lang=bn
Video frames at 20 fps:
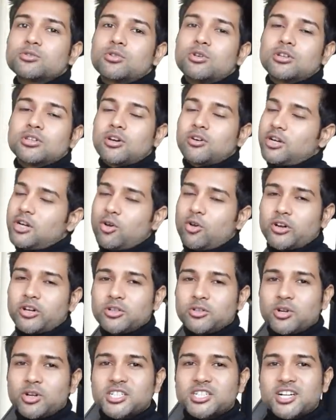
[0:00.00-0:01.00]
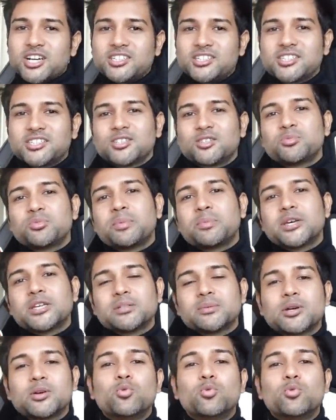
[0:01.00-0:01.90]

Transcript: করো তাহলে লগ ইন করার সাথে সাথে তুমি পেয়ে যাবে